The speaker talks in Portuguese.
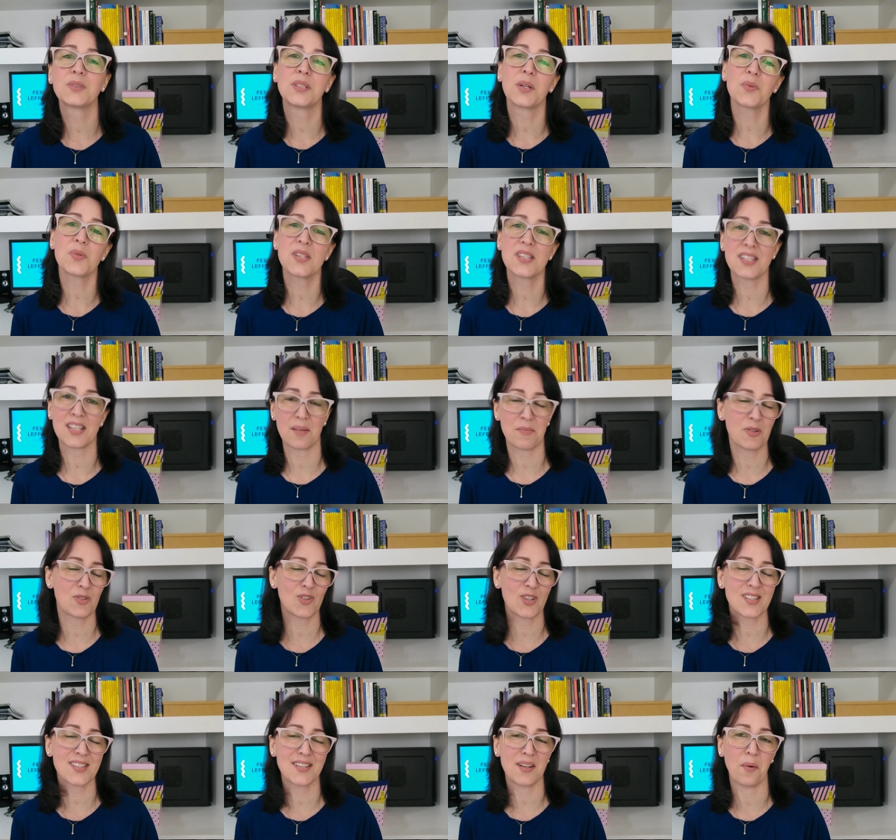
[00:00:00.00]
o teu sistema
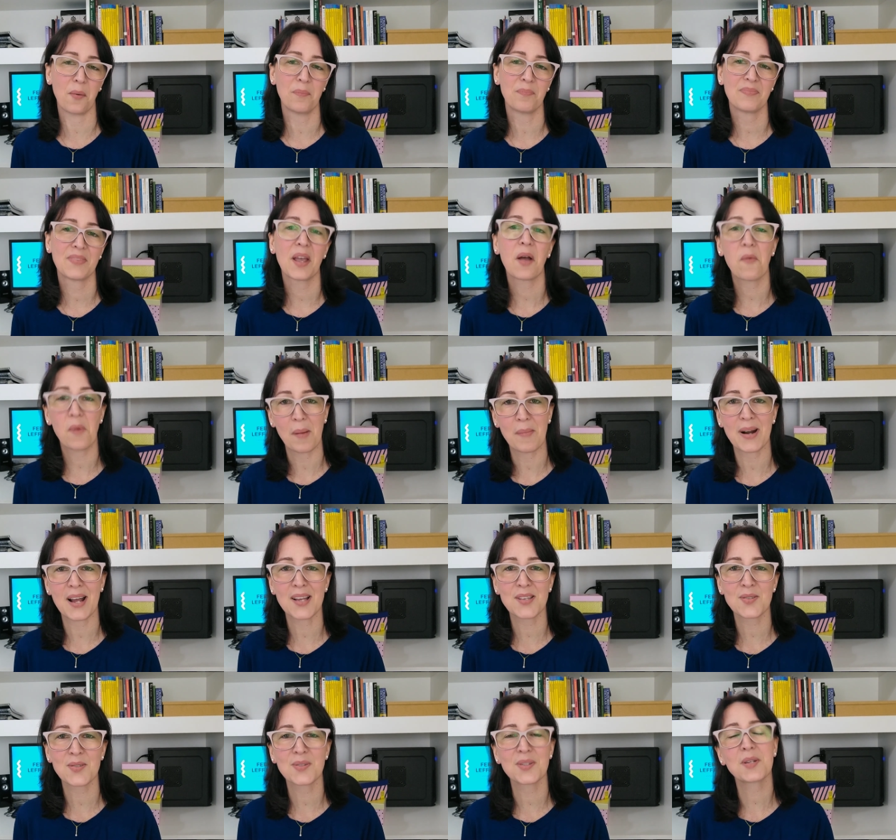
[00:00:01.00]
de gestão. Um
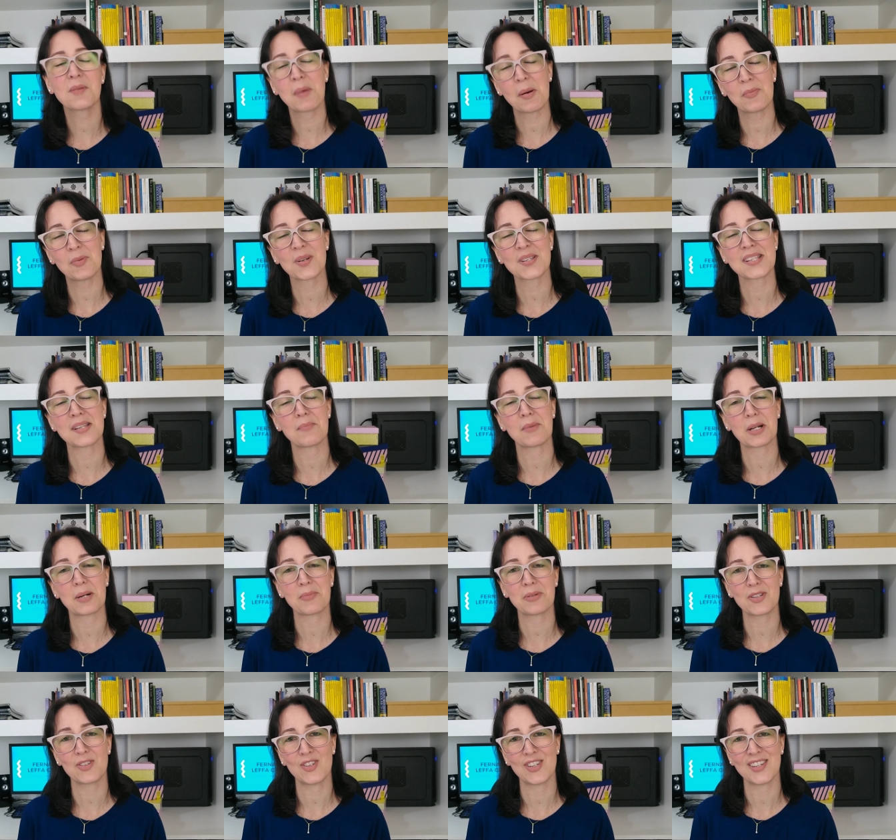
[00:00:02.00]
abraço, uma boa semana para